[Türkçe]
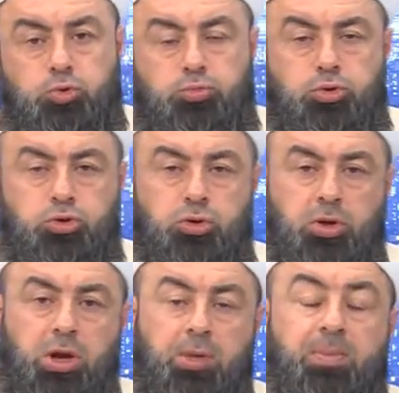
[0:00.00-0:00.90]
tutmuş.
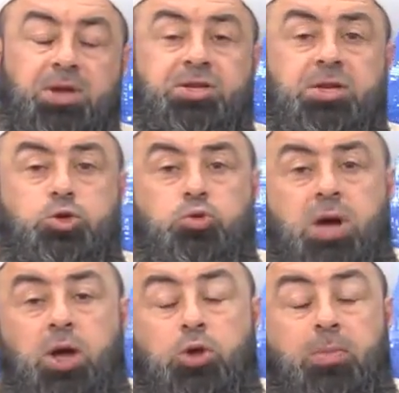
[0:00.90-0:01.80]
Peşinden
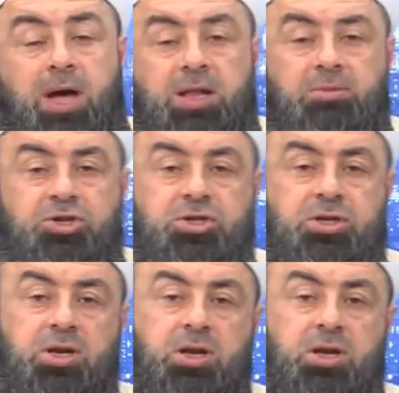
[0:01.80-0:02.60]
cumaya ona bağlamış.